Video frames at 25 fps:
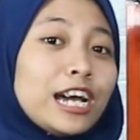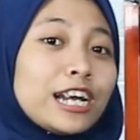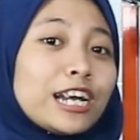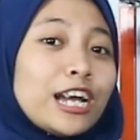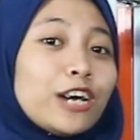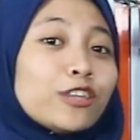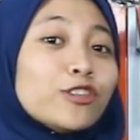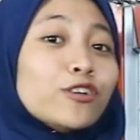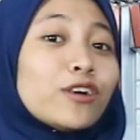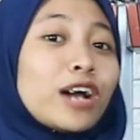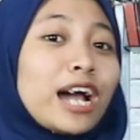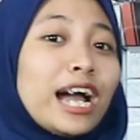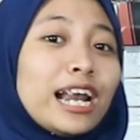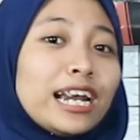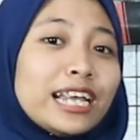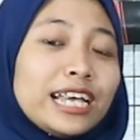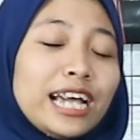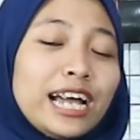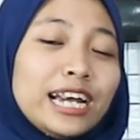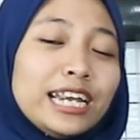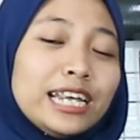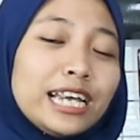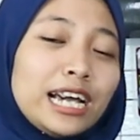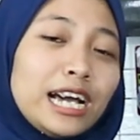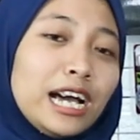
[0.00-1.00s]
Nah untuk
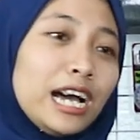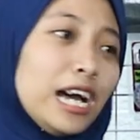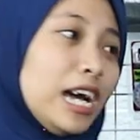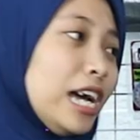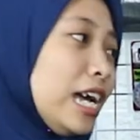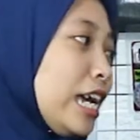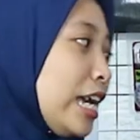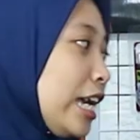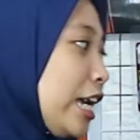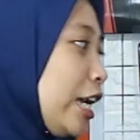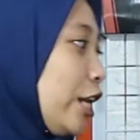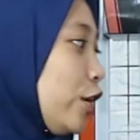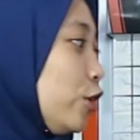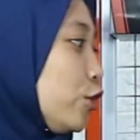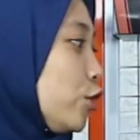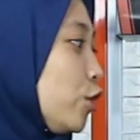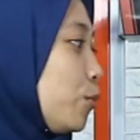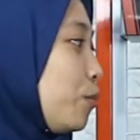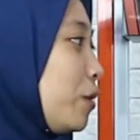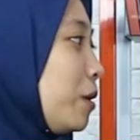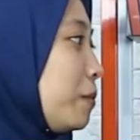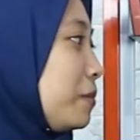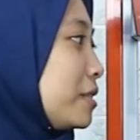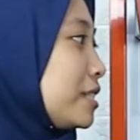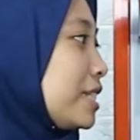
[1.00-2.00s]
kalian ya, ini
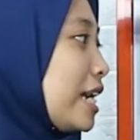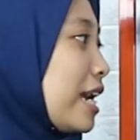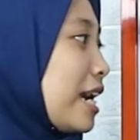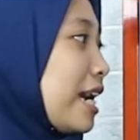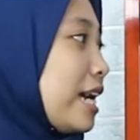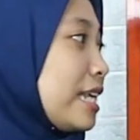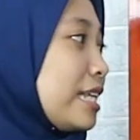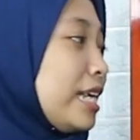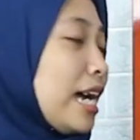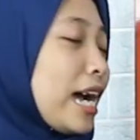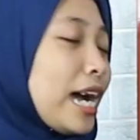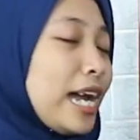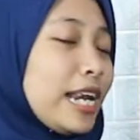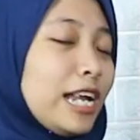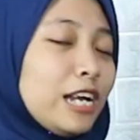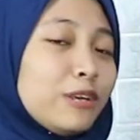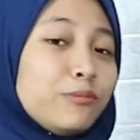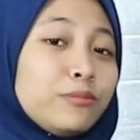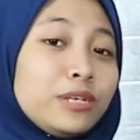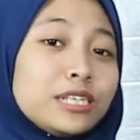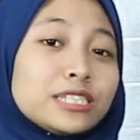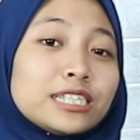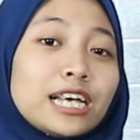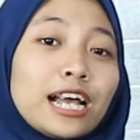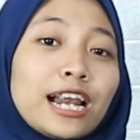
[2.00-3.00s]
untuk pemesanannya
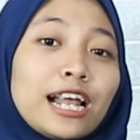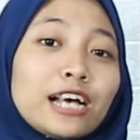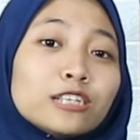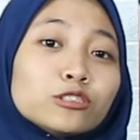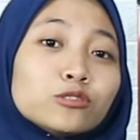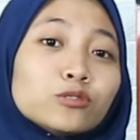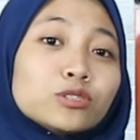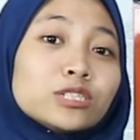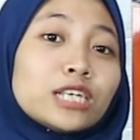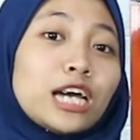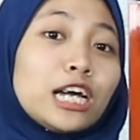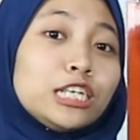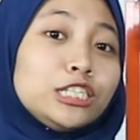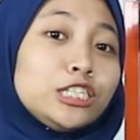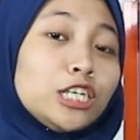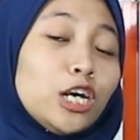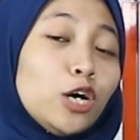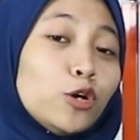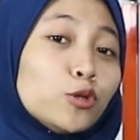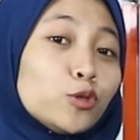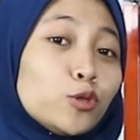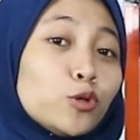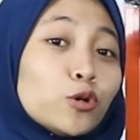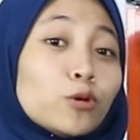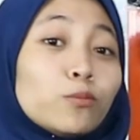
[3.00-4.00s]
kalian bisa langsung
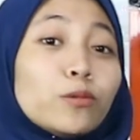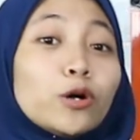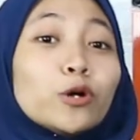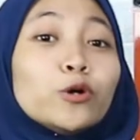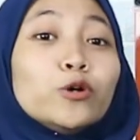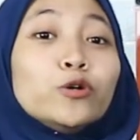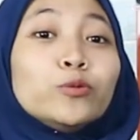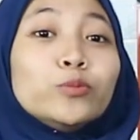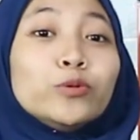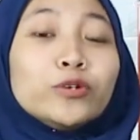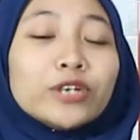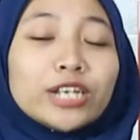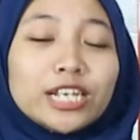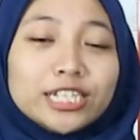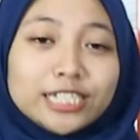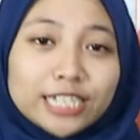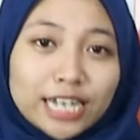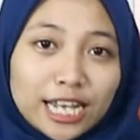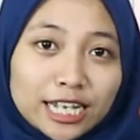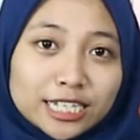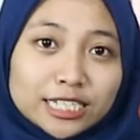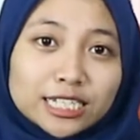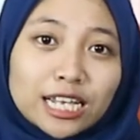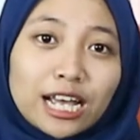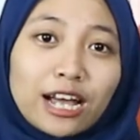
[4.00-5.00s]
saja untuk menghubungi
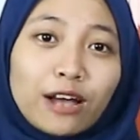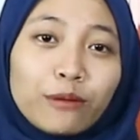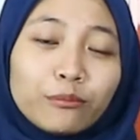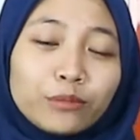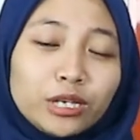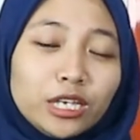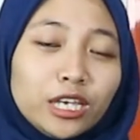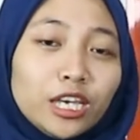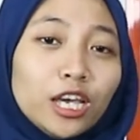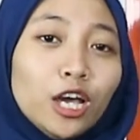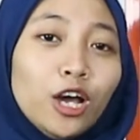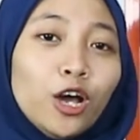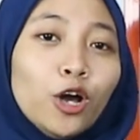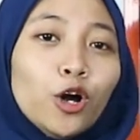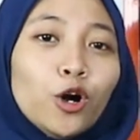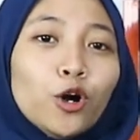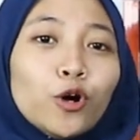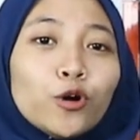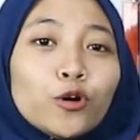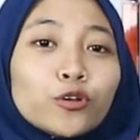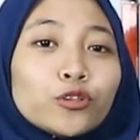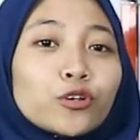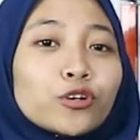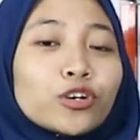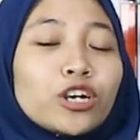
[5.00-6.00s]
CS kami
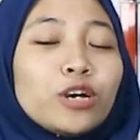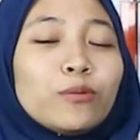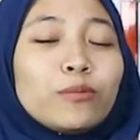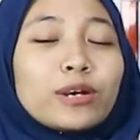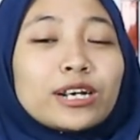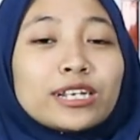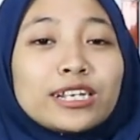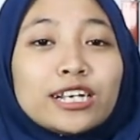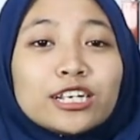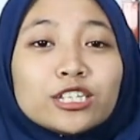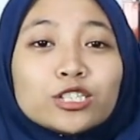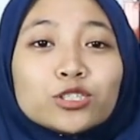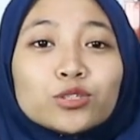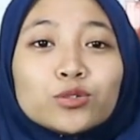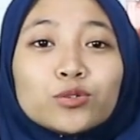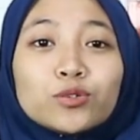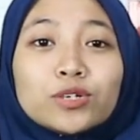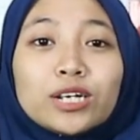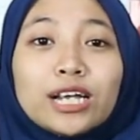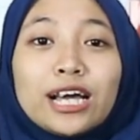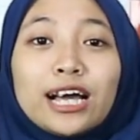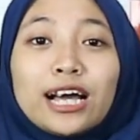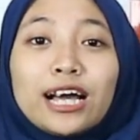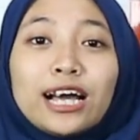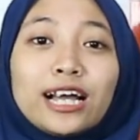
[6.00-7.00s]
untuk nomornya
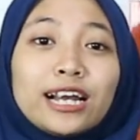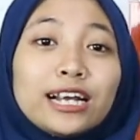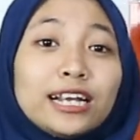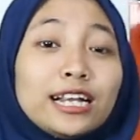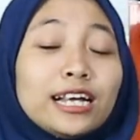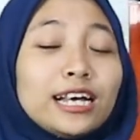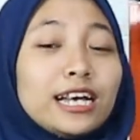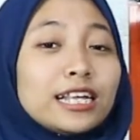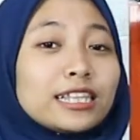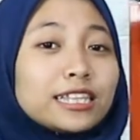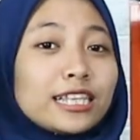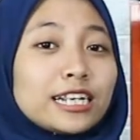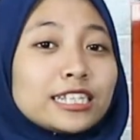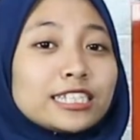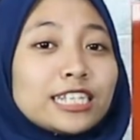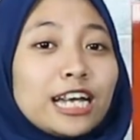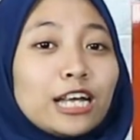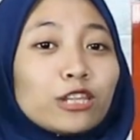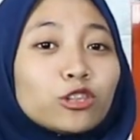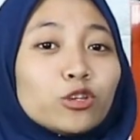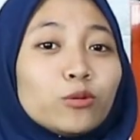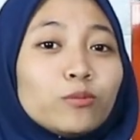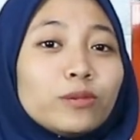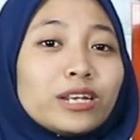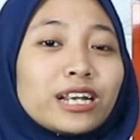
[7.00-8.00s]
sudah
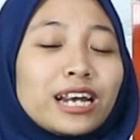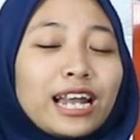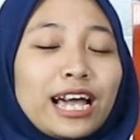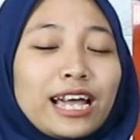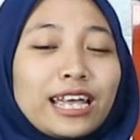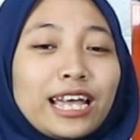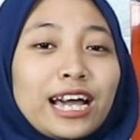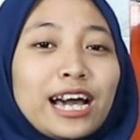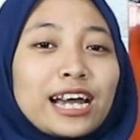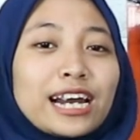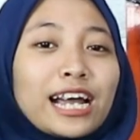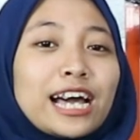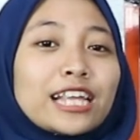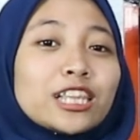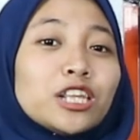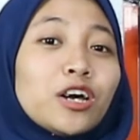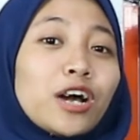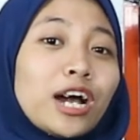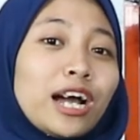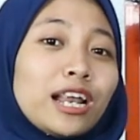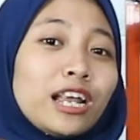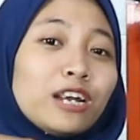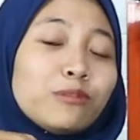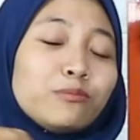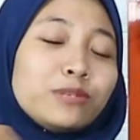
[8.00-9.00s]
tercantum di layar atau
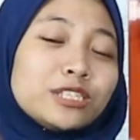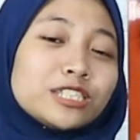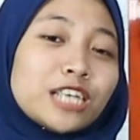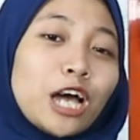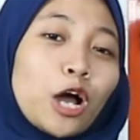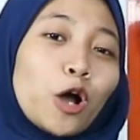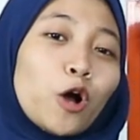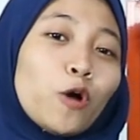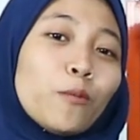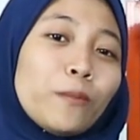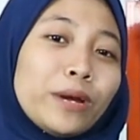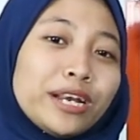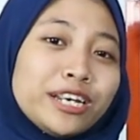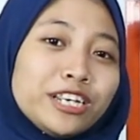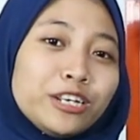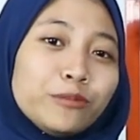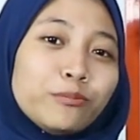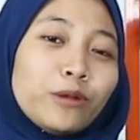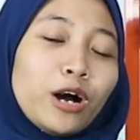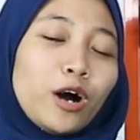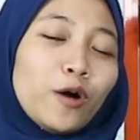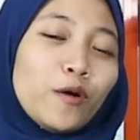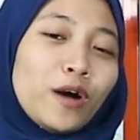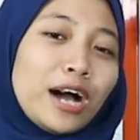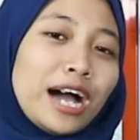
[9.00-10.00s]
kalian bisa komen di
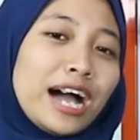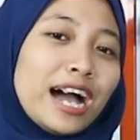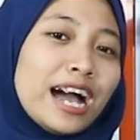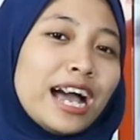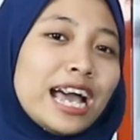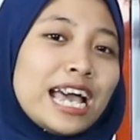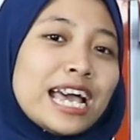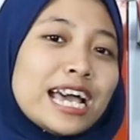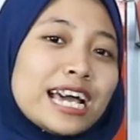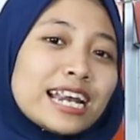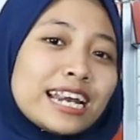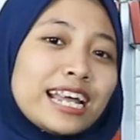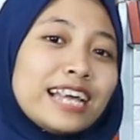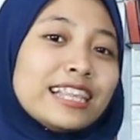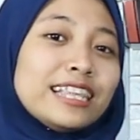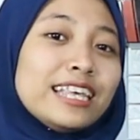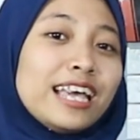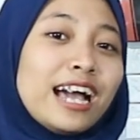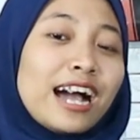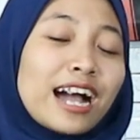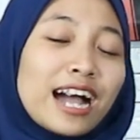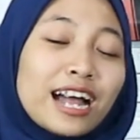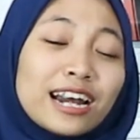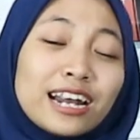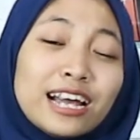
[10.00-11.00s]
bawah. Nanti
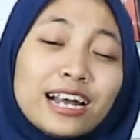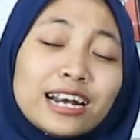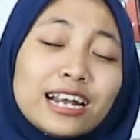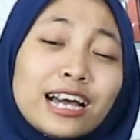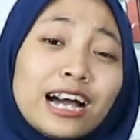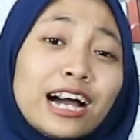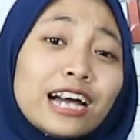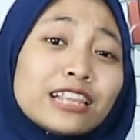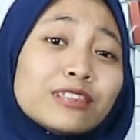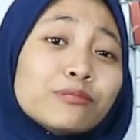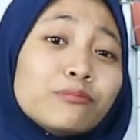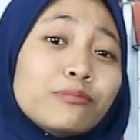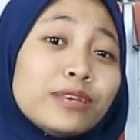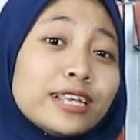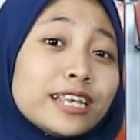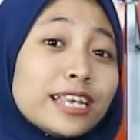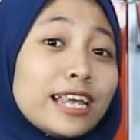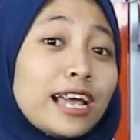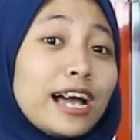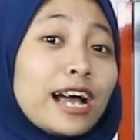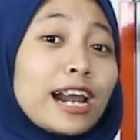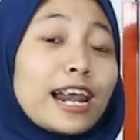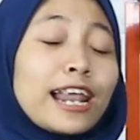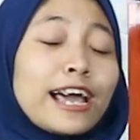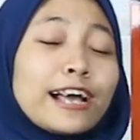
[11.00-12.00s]
akan ada admin
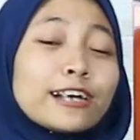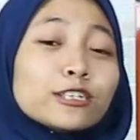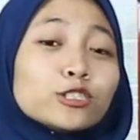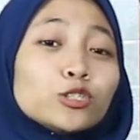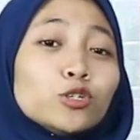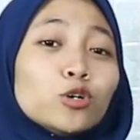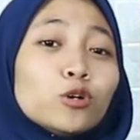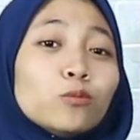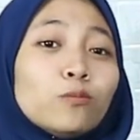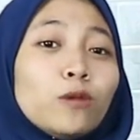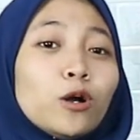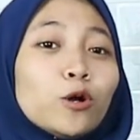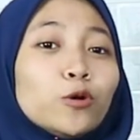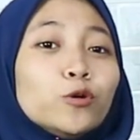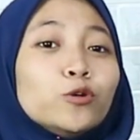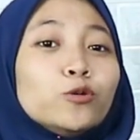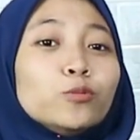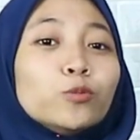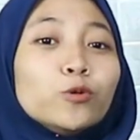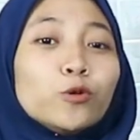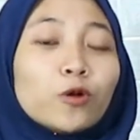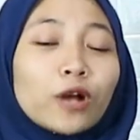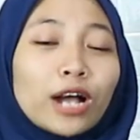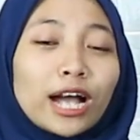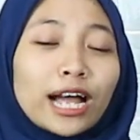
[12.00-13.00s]
yang langsung
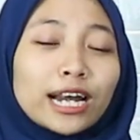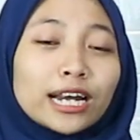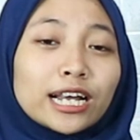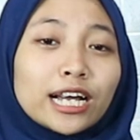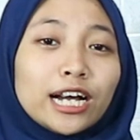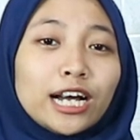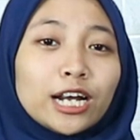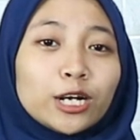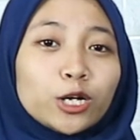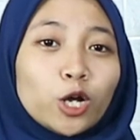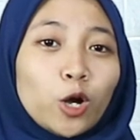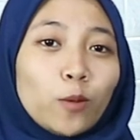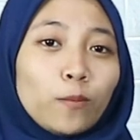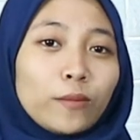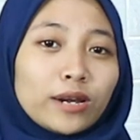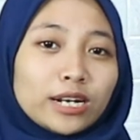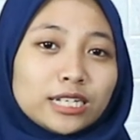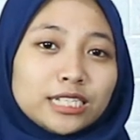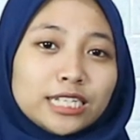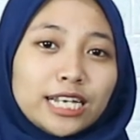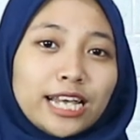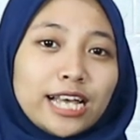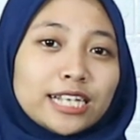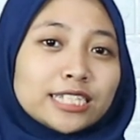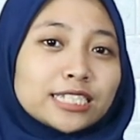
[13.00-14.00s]
menghubungkan ke nomor
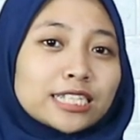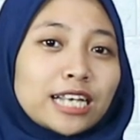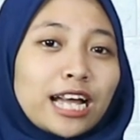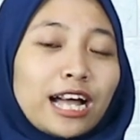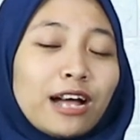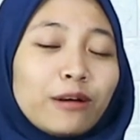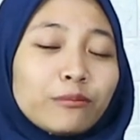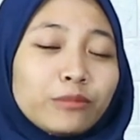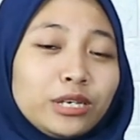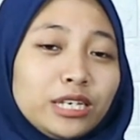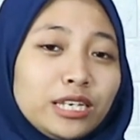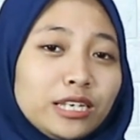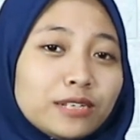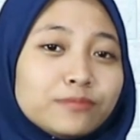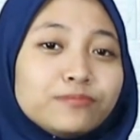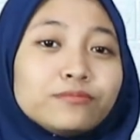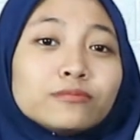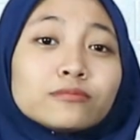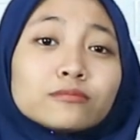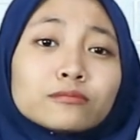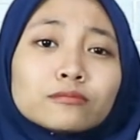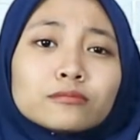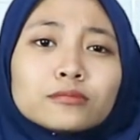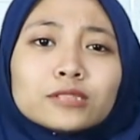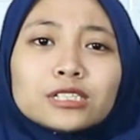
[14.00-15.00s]
CS kami.
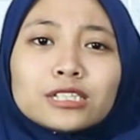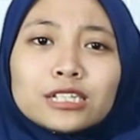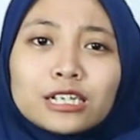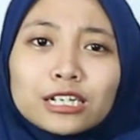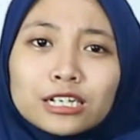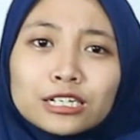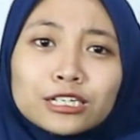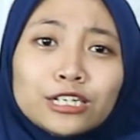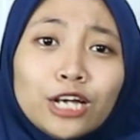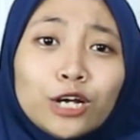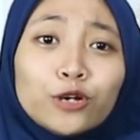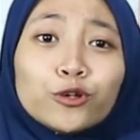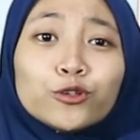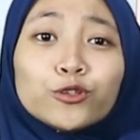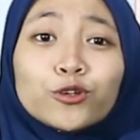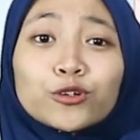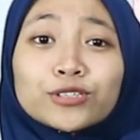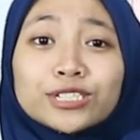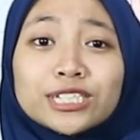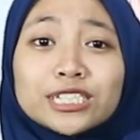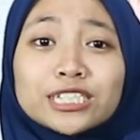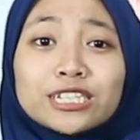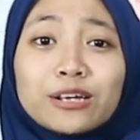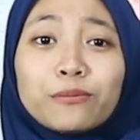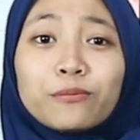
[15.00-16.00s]
Dan untuk
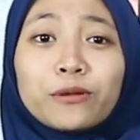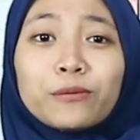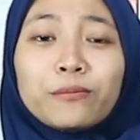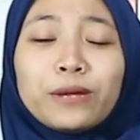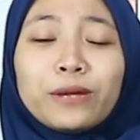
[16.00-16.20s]
sistem